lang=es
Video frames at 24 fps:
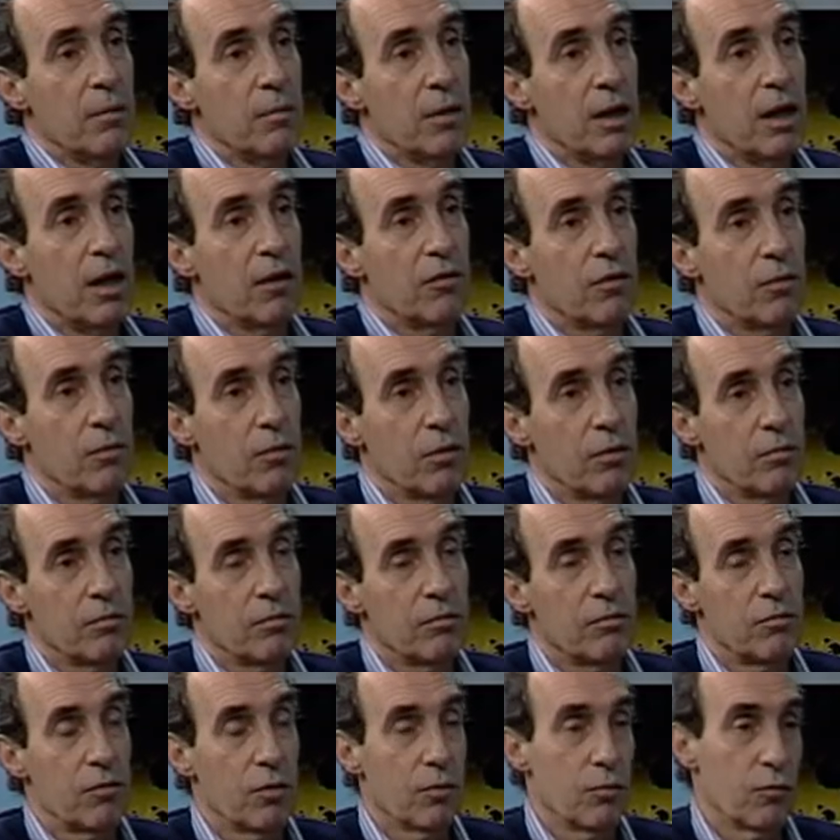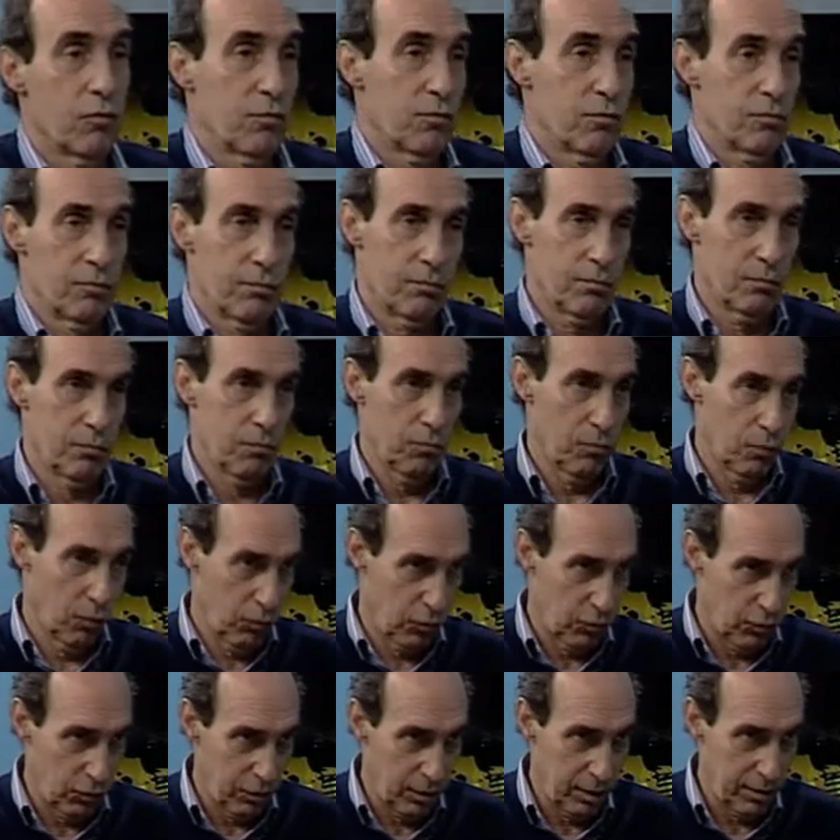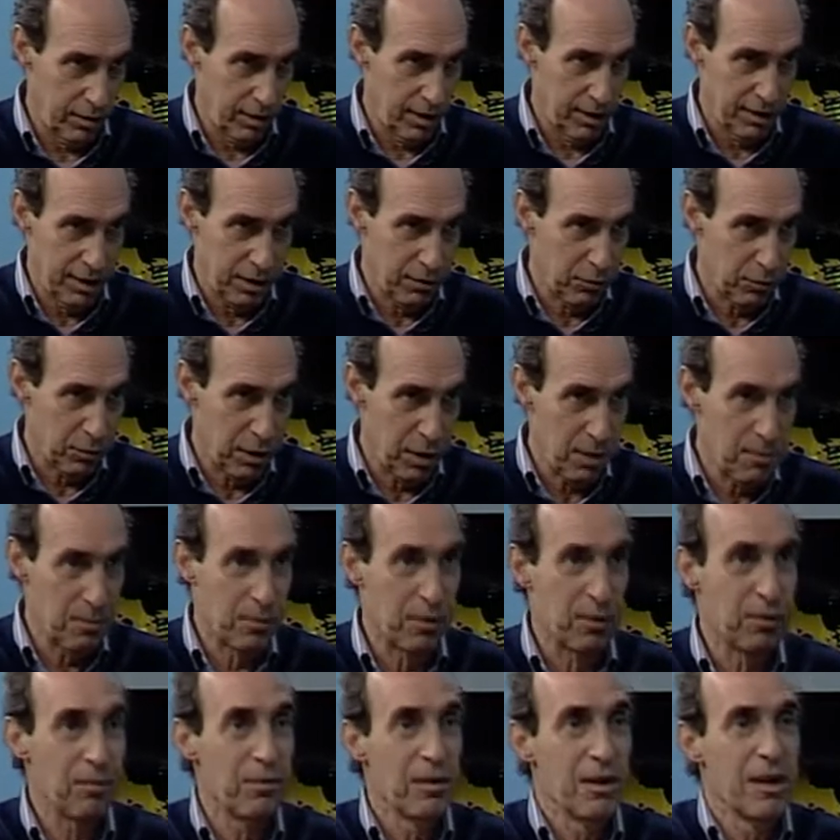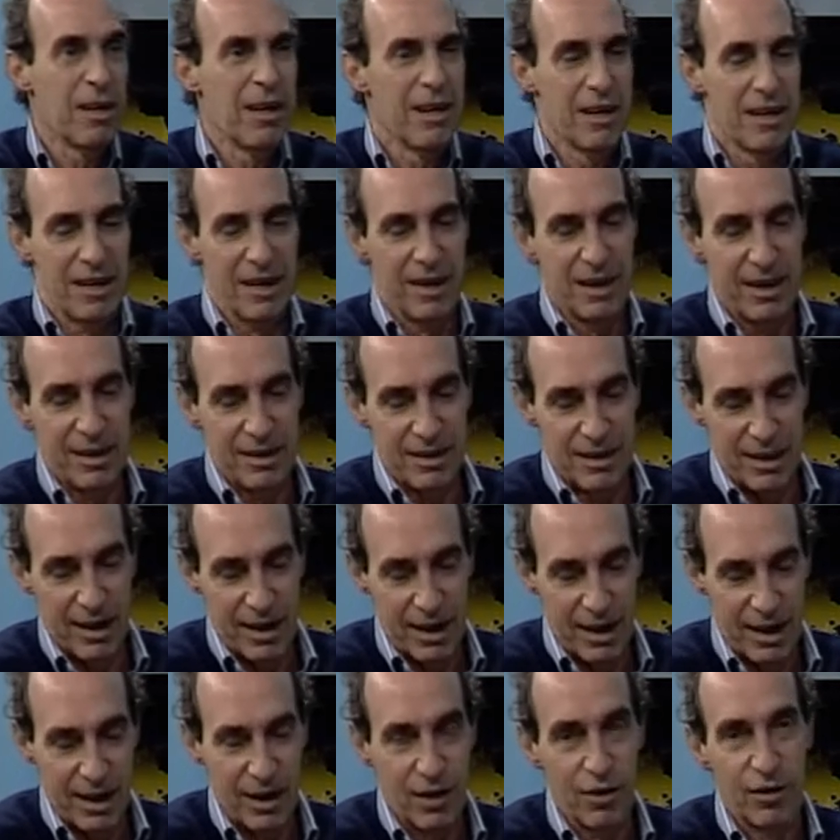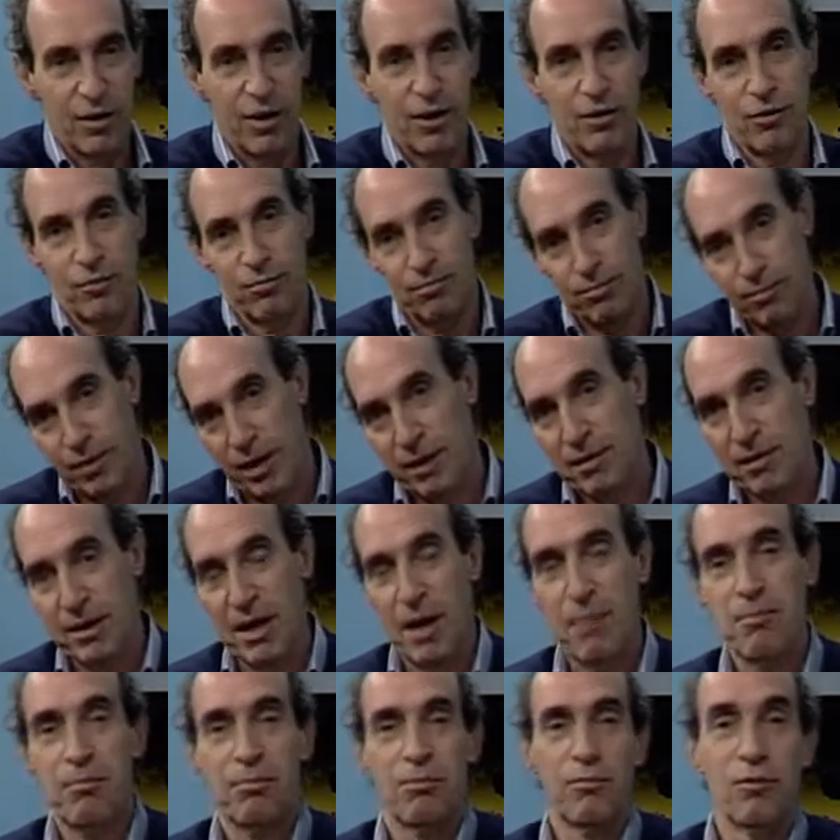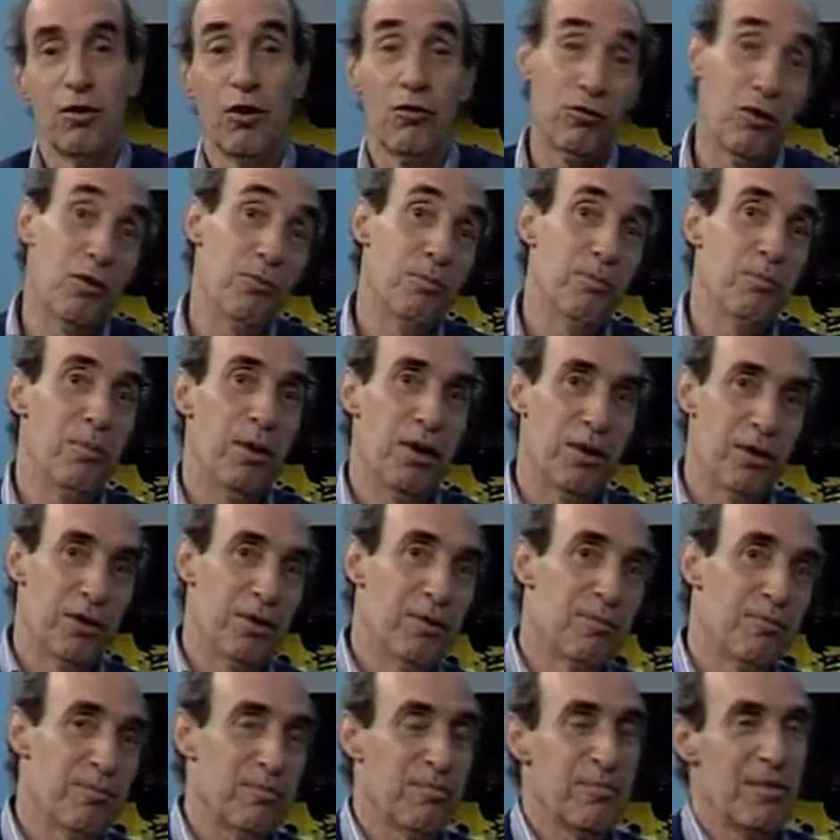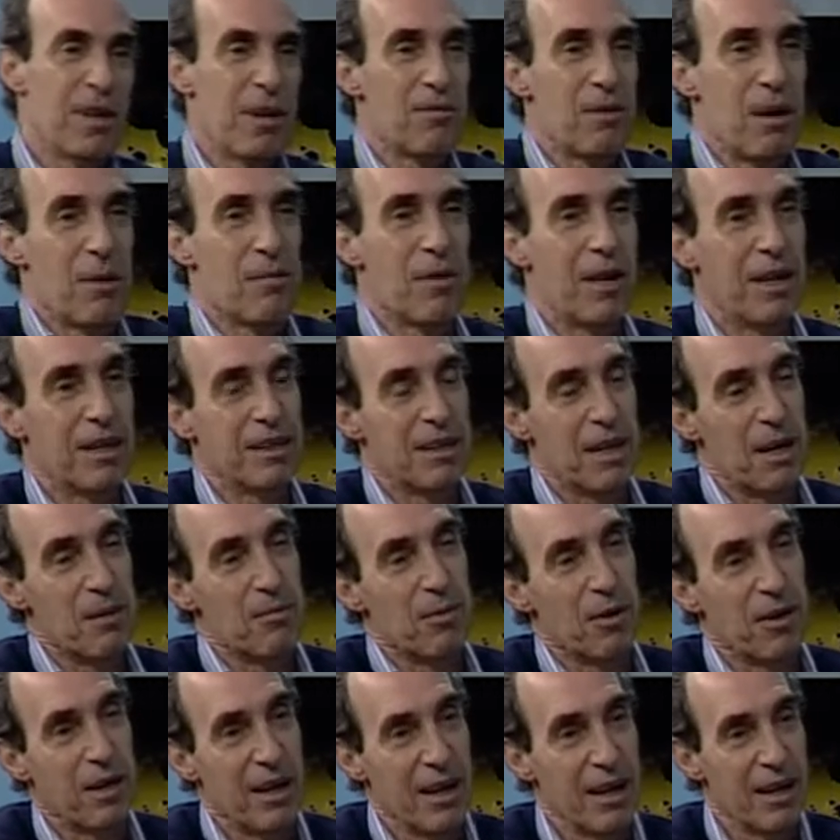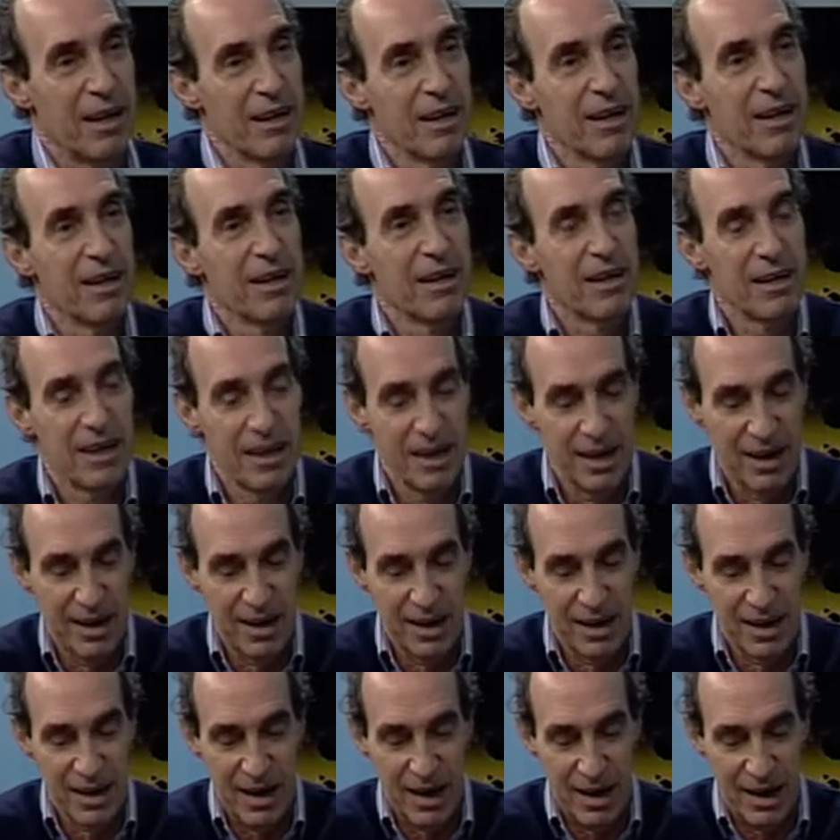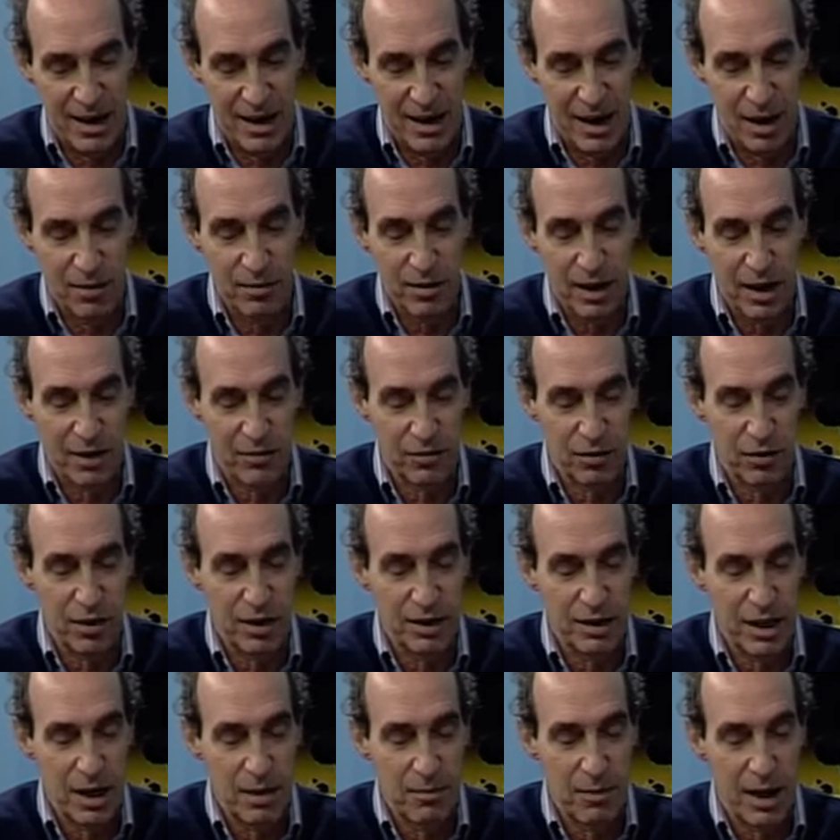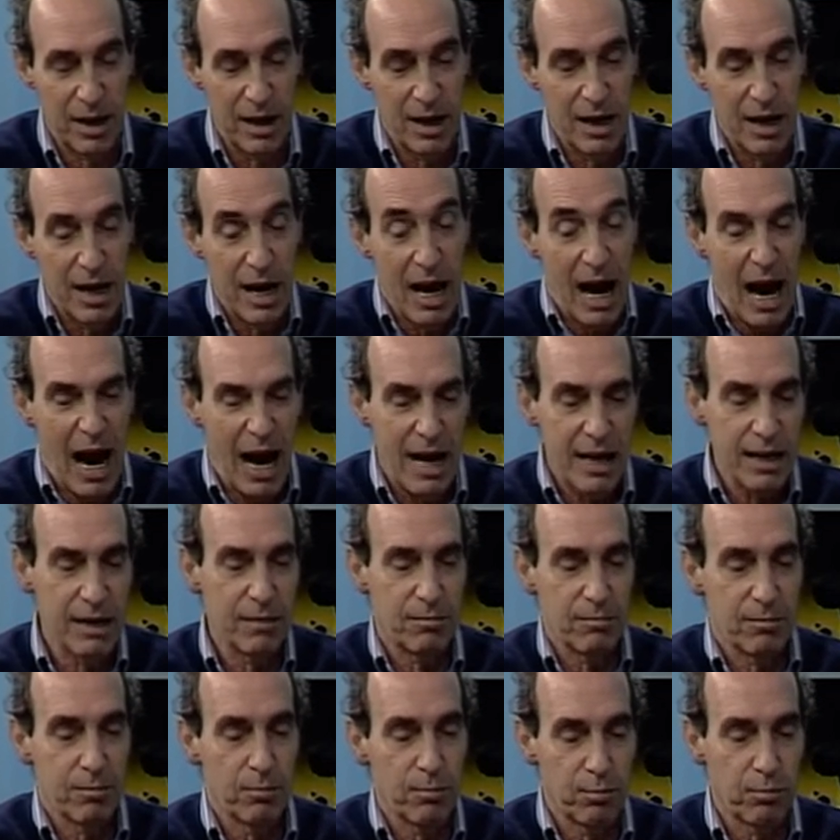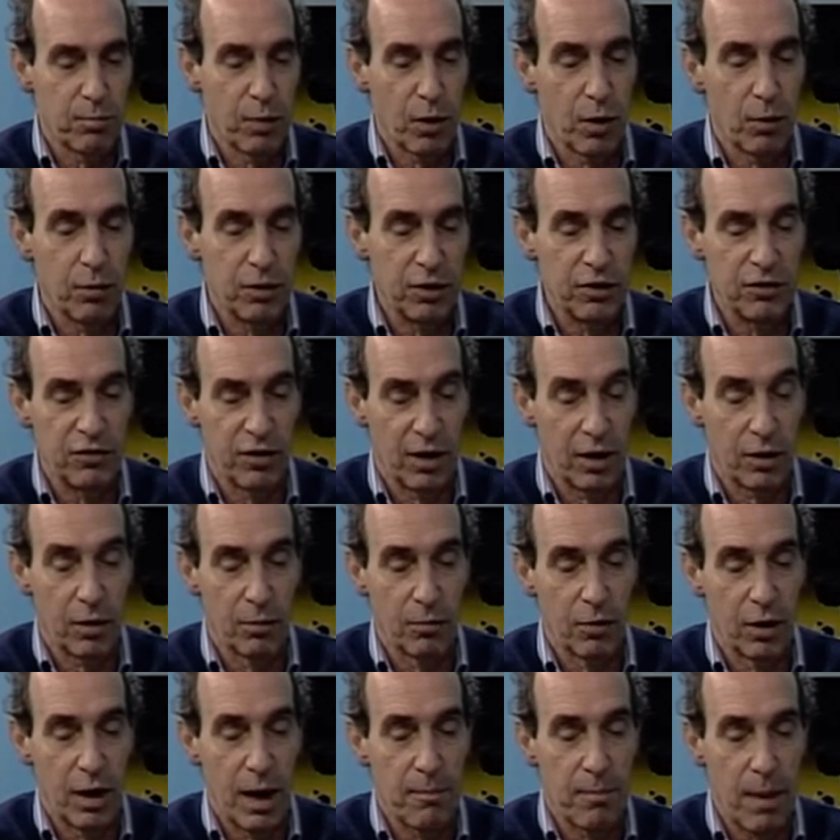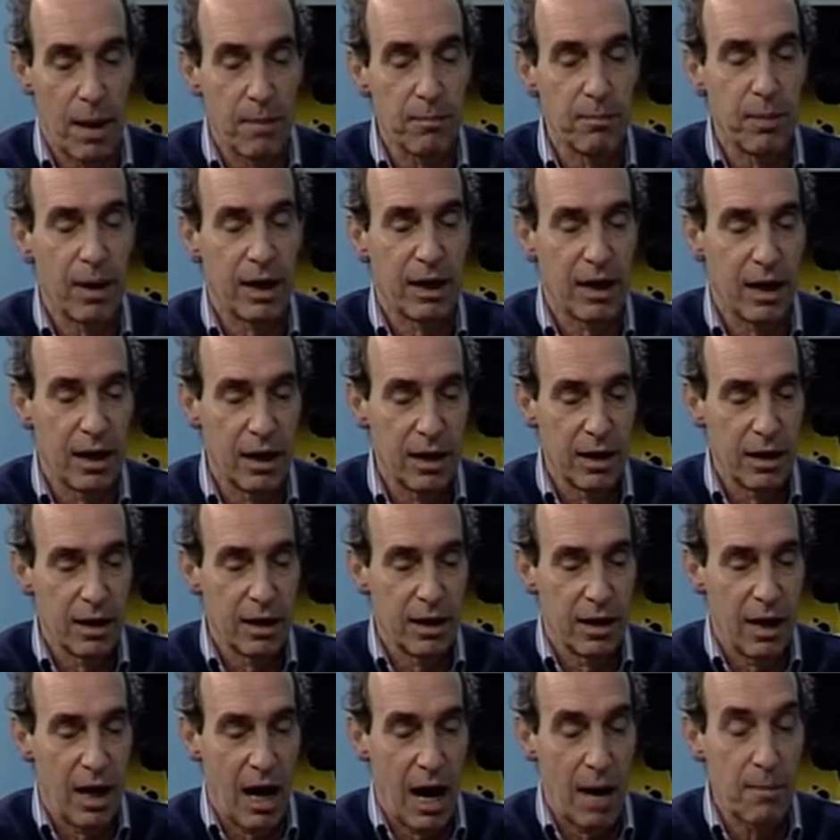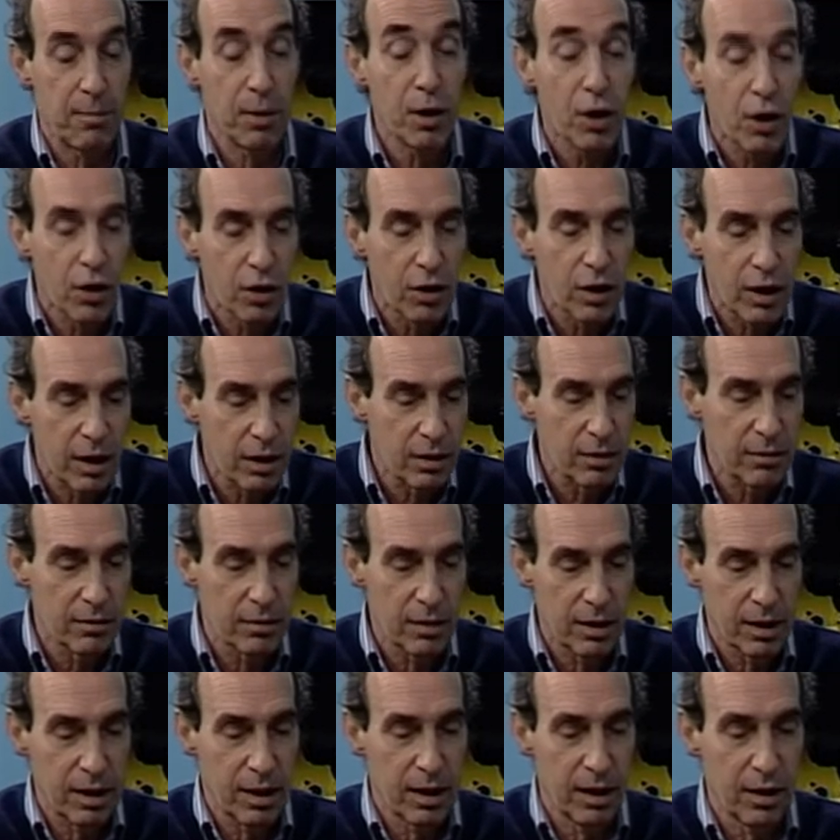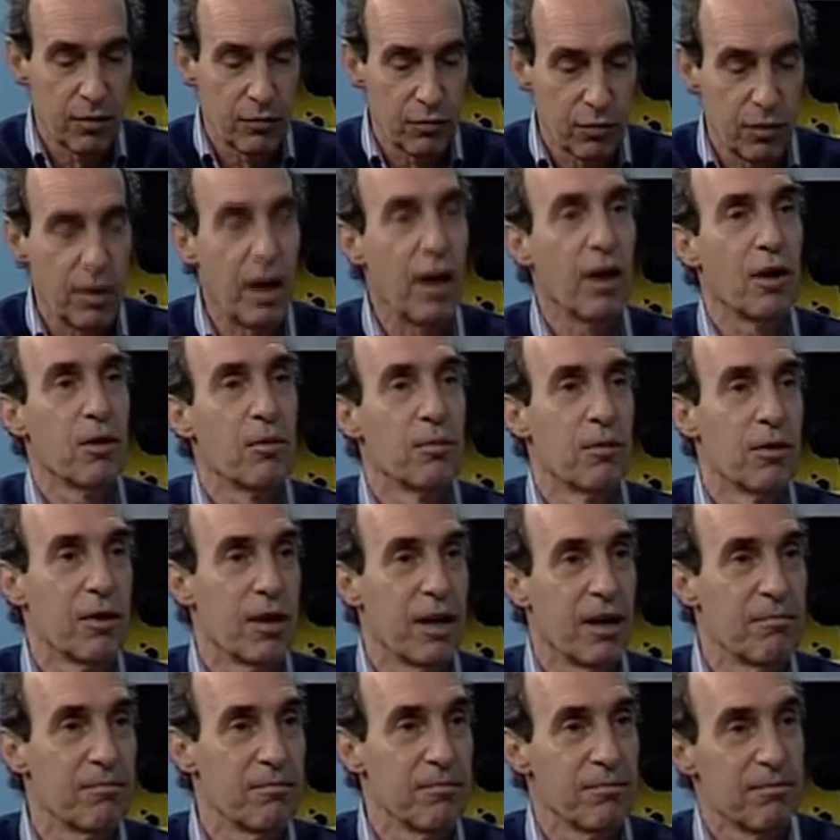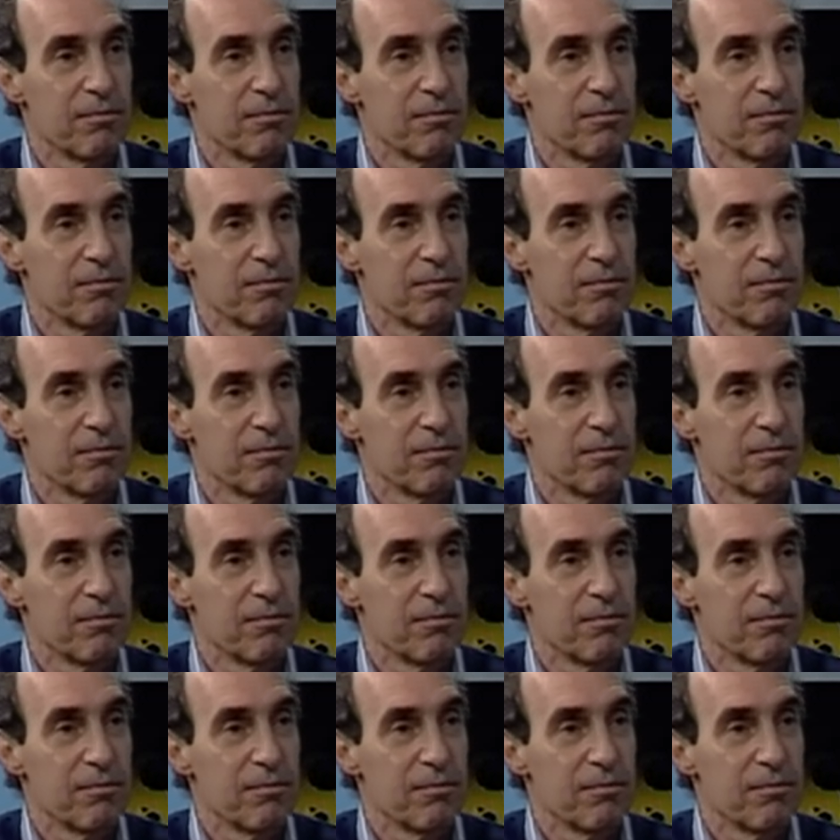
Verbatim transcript: Miriam, somos, somos vos gente de turismo, este, los que nos ven no son, pero de alguna manera tenemos que eh, ahondar sobre el tema. Hay provincias como La Pampa que a priori suenan como que